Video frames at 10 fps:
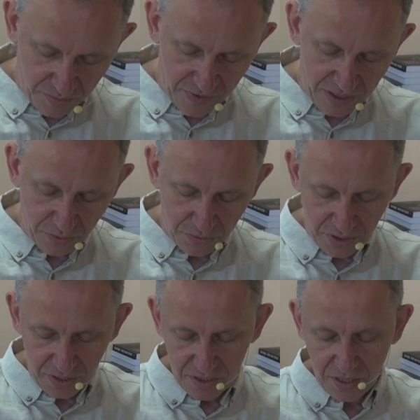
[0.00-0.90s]
Próbowali
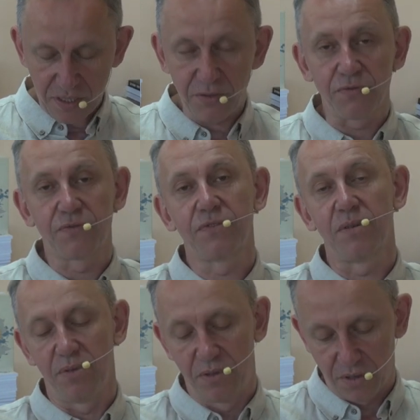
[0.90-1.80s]
różnych interesów,
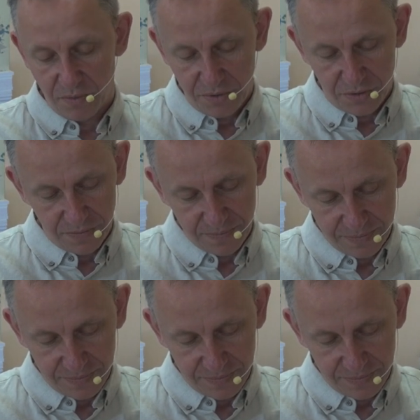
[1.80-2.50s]
żeby to robić.